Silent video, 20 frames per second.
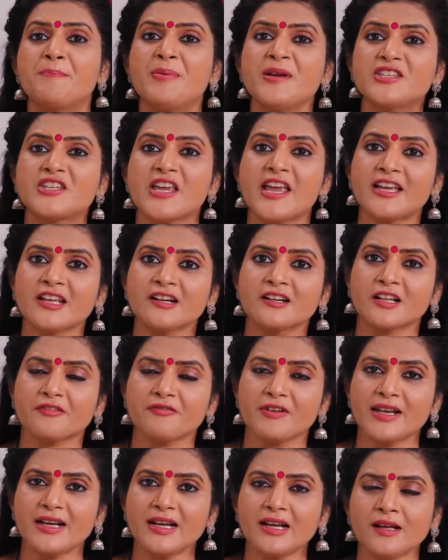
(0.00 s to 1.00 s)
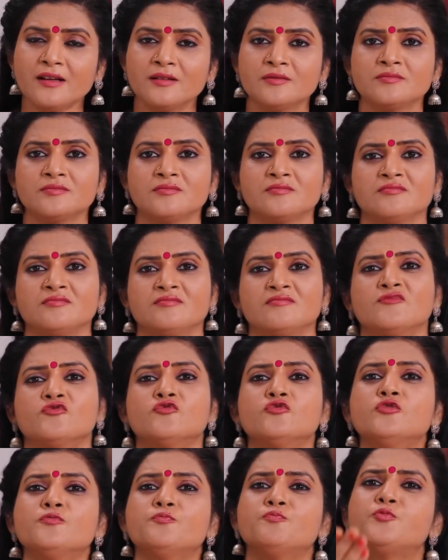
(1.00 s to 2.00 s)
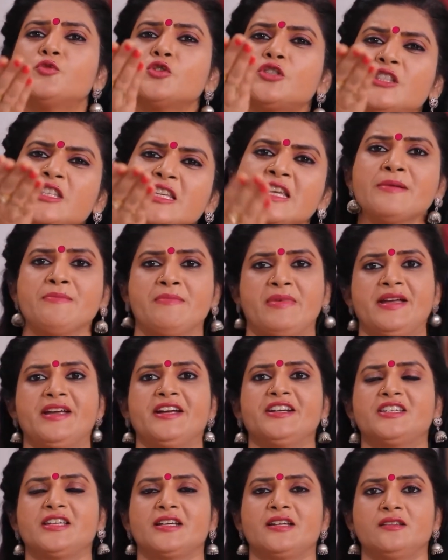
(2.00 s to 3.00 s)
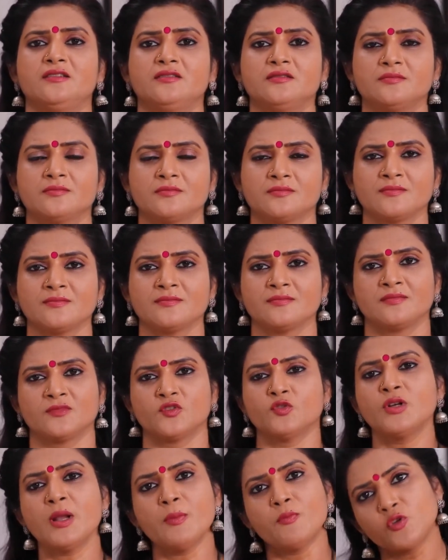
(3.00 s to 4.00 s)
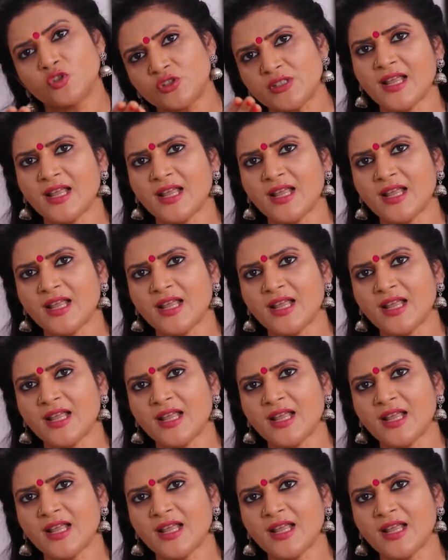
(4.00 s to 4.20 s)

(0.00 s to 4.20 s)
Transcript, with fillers: அபிய ஜெயிக்கணுங்கிற வெறியில உனக்கு புத்தியே மழுங்கிடுச்சு உன்னை